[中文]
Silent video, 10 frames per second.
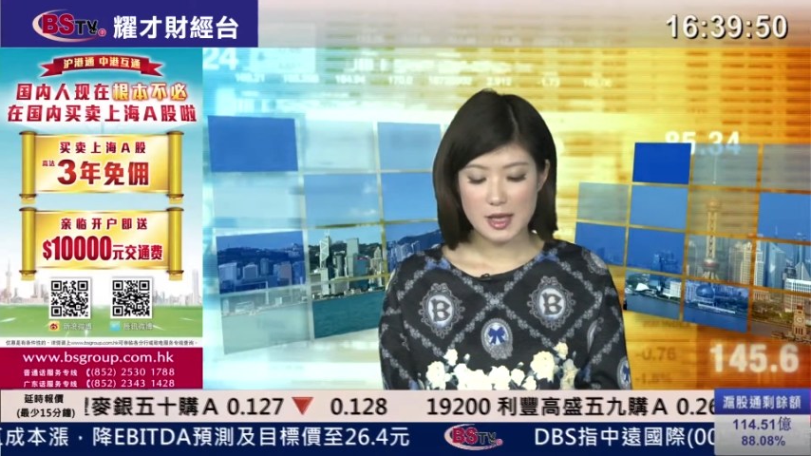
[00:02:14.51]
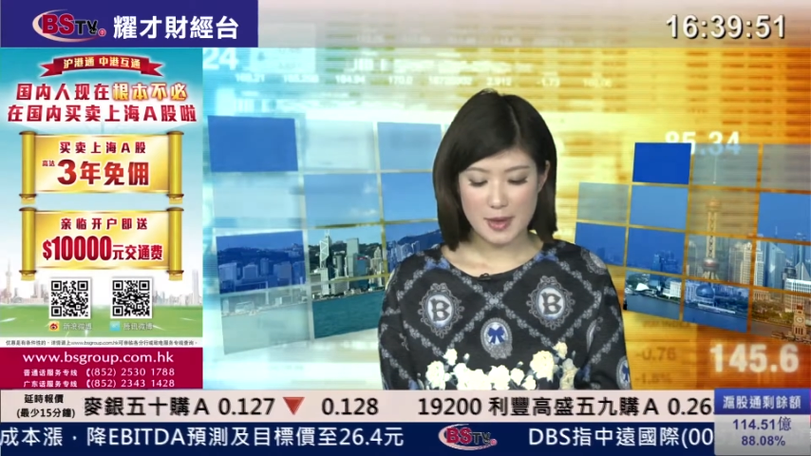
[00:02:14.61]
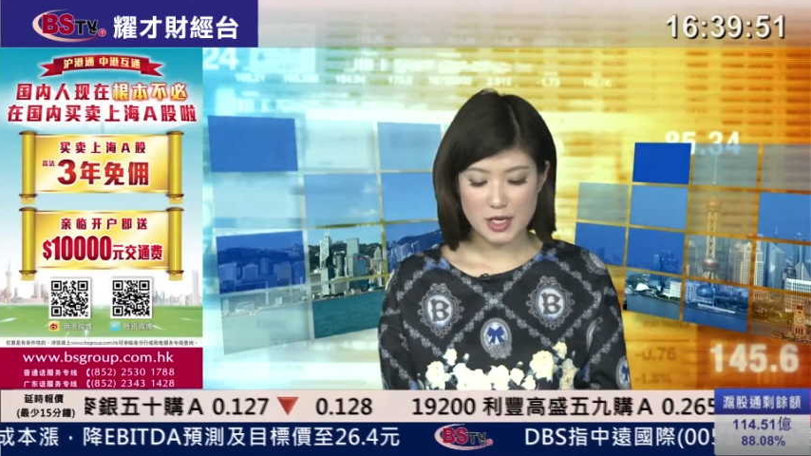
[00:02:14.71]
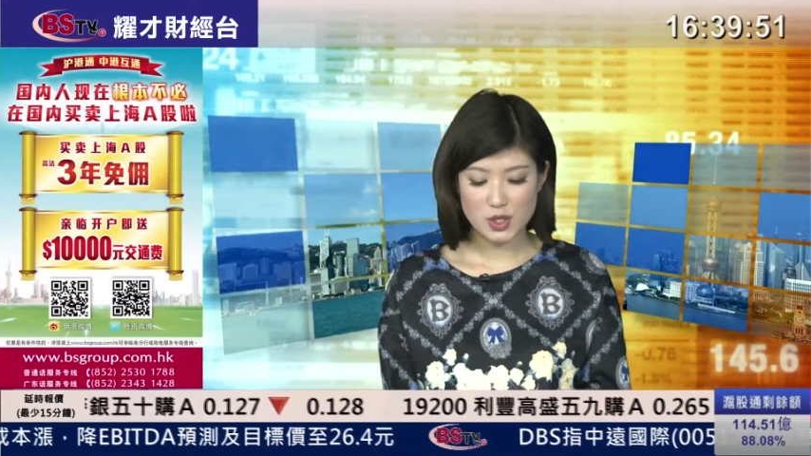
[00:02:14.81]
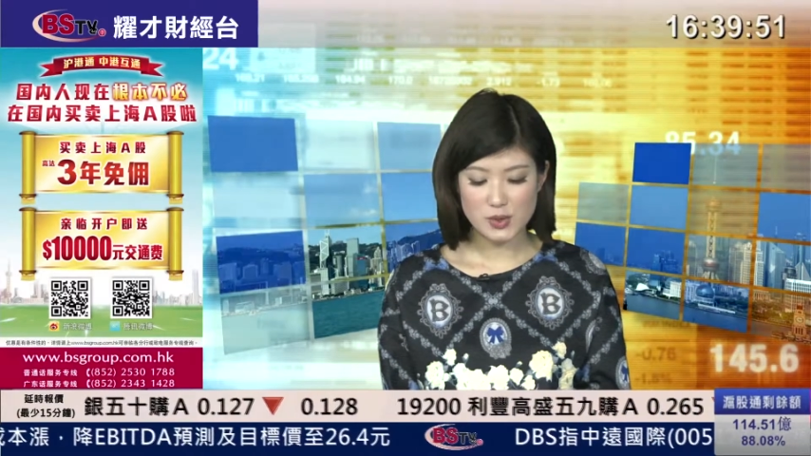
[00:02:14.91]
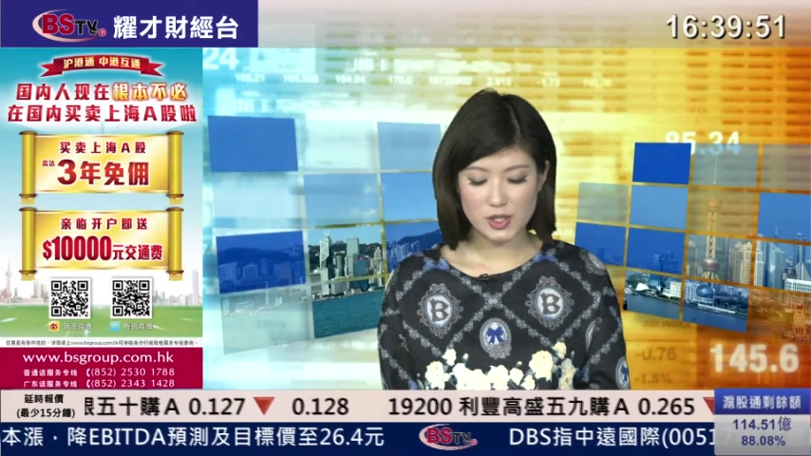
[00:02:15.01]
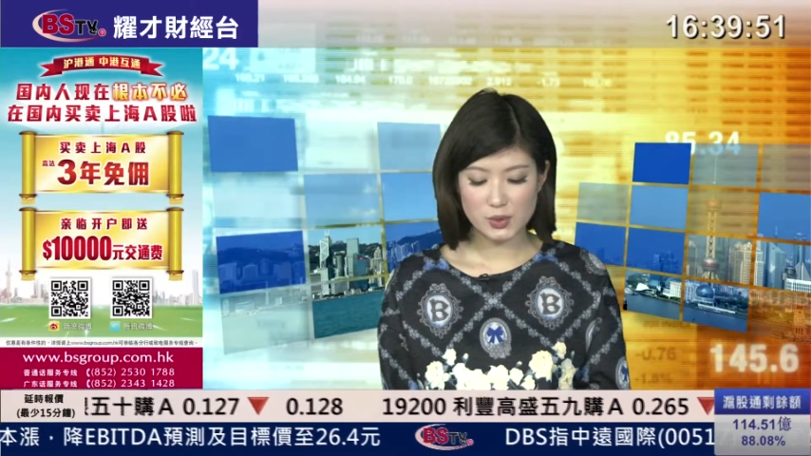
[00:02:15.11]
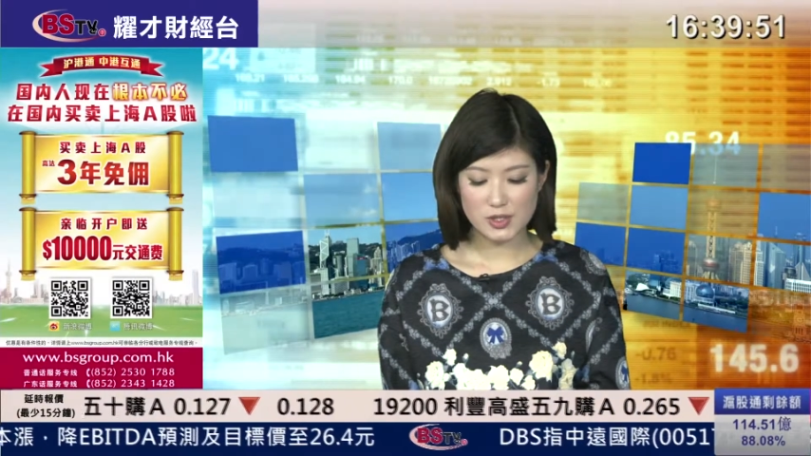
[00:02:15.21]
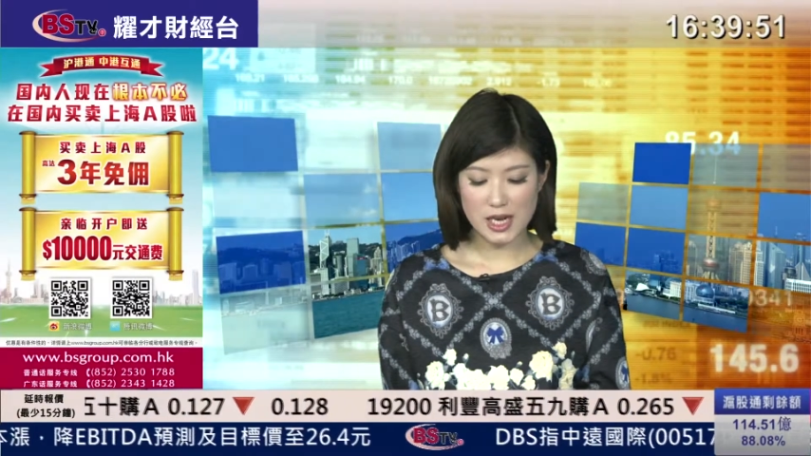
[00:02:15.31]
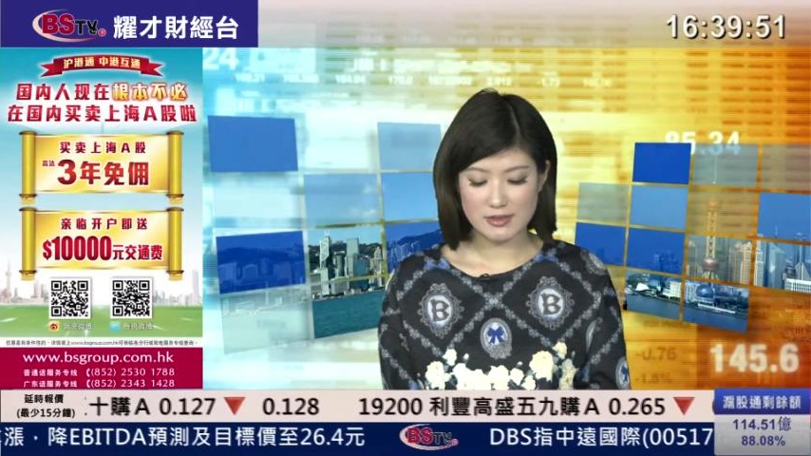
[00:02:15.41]
盘中一
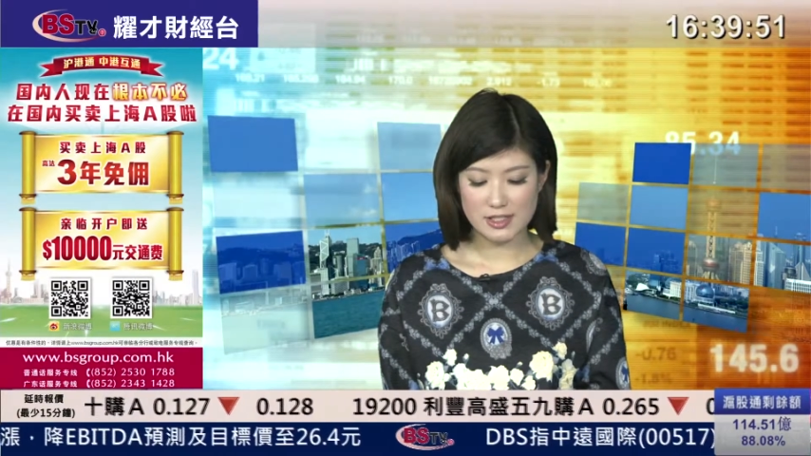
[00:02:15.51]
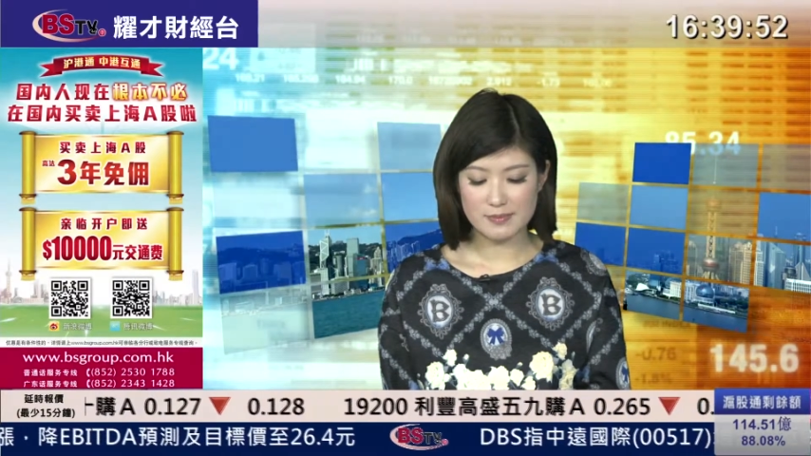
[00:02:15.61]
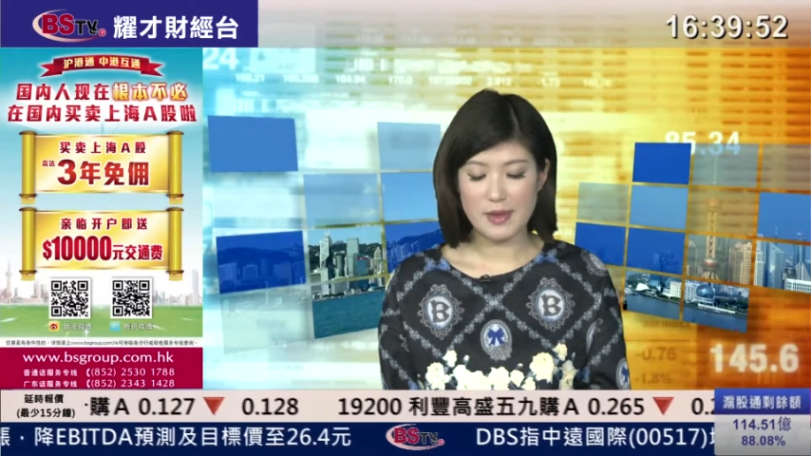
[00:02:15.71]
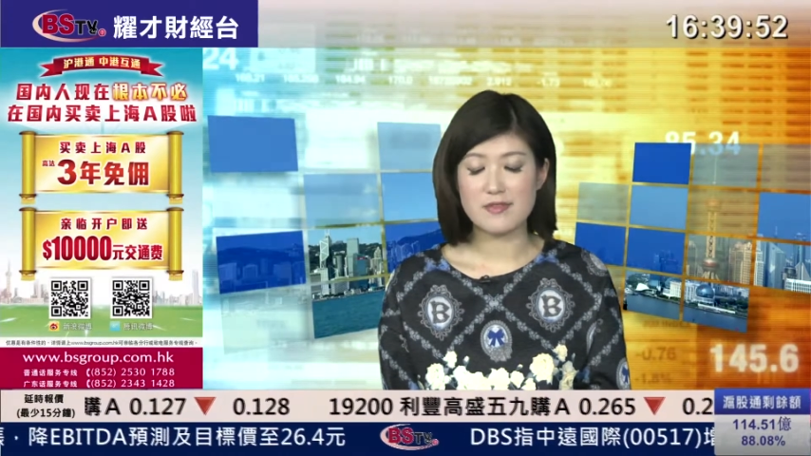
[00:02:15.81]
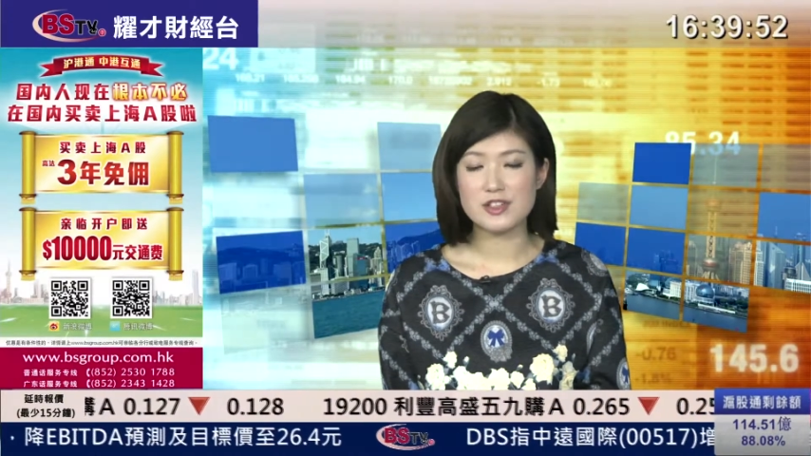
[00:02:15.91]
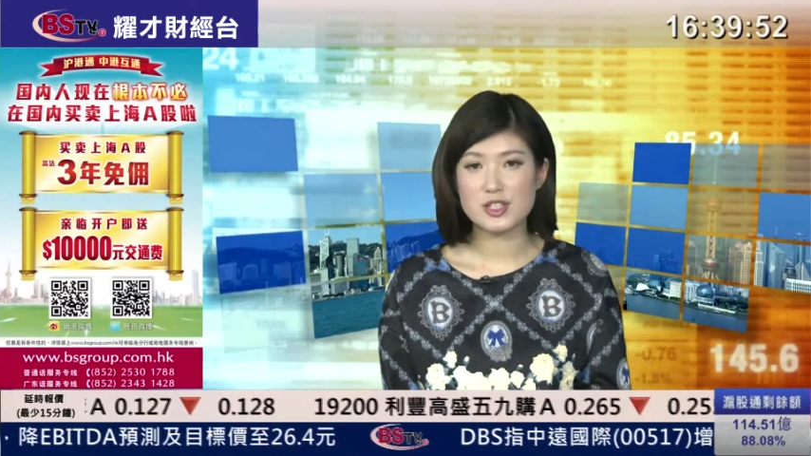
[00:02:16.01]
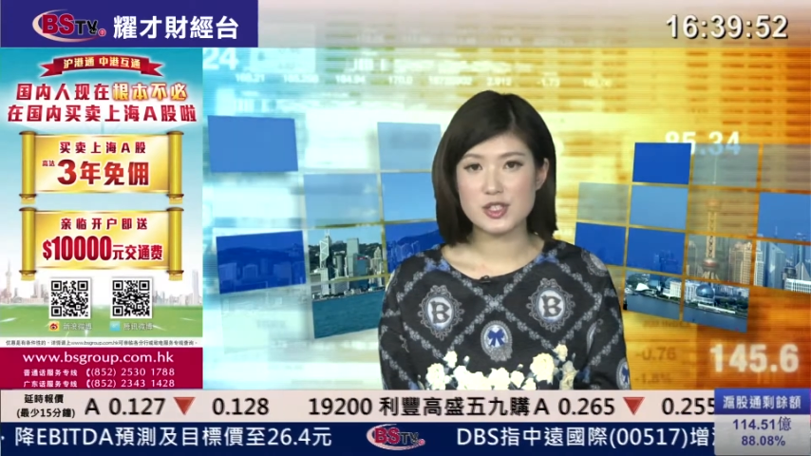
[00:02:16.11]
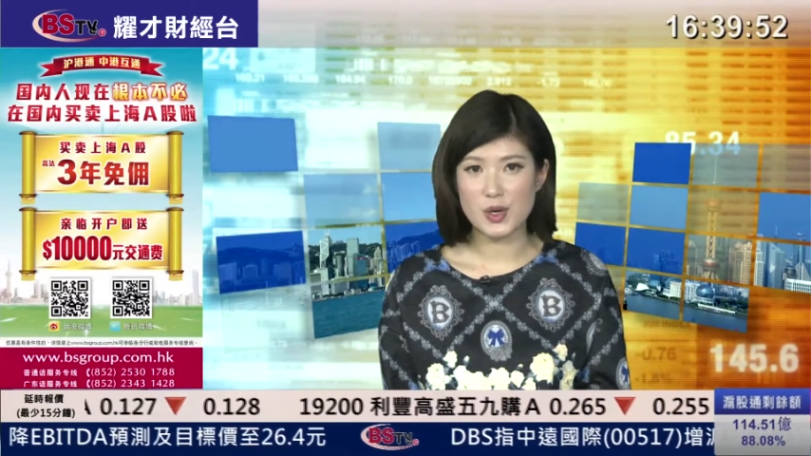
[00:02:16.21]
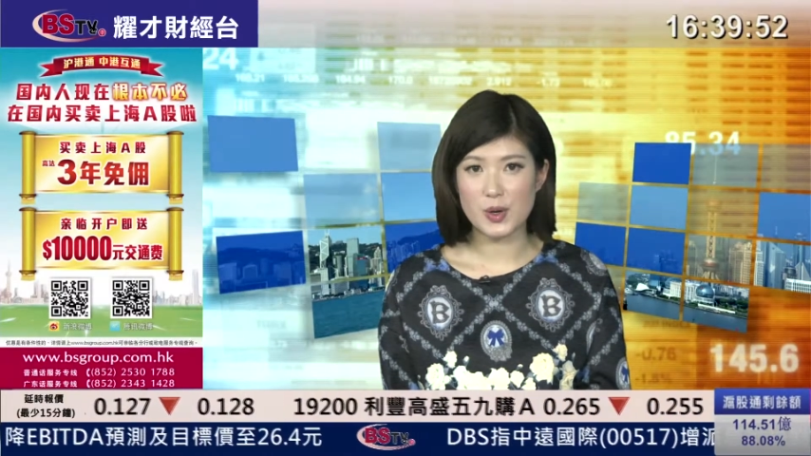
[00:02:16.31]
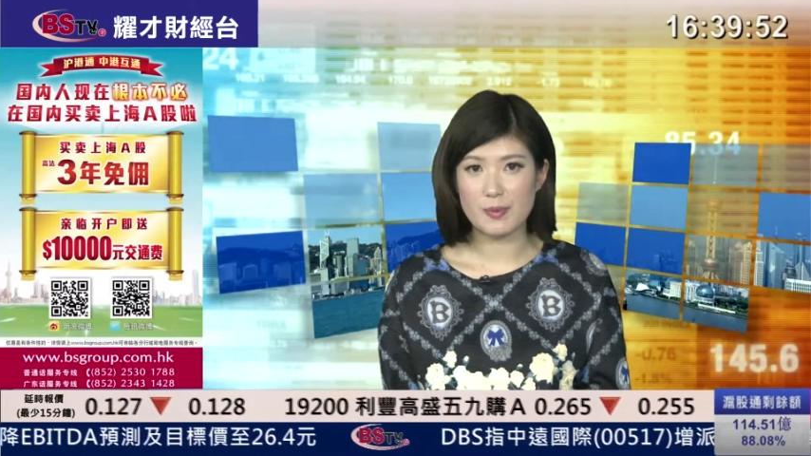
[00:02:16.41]
度涨近百分之九，